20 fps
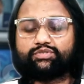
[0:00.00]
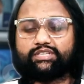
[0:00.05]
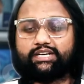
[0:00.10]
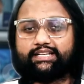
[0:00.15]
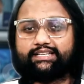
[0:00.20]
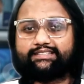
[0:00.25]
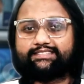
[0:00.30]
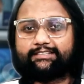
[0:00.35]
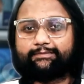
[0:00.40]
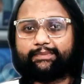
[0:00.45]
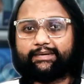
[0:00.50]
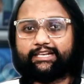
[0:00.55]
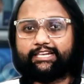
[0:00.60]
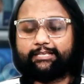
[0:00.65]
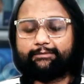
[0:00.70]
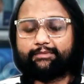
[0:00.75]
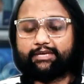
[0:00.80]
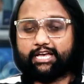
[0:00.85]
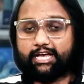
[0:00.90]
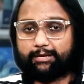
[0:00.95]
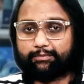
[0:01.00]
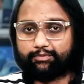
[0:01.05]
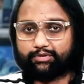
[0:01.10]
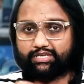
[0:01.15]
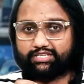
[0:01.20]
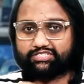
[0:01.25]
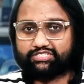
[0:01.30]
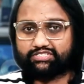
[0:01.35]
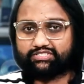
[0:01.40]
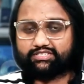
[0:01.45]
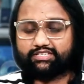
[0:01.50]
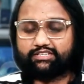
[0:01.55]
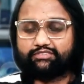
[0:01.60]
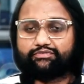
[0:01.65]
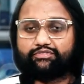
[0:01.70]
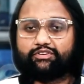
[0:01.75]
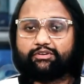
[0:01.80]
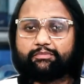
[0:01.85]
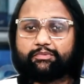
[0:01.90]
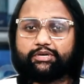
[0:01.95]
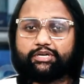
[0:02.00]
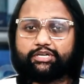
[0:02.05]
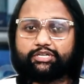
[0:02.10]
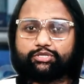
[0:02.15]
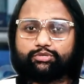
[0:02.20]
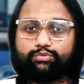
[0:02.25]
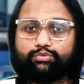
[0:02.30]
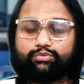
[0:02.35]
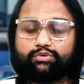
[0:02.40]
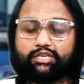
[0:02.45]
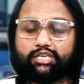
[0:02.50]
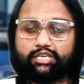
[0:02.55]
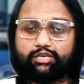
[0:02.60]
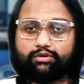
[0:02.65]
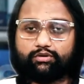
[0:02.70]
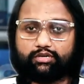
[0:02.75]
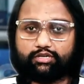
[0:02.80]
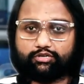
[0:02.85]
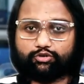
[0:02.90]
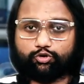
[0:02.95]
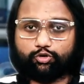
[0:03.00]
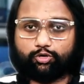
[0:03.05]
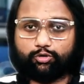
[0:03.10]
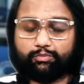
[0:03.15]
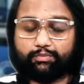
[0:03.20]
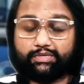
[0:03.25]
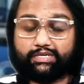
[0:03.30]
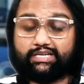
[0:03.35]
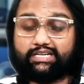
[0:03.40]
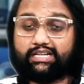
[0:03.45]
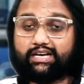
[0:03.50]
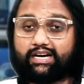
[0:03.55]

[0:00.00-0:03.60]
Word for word: को जानने से पहले मैं आपको एक चीज कंफर्म कर दूं कि गूगल क्रोम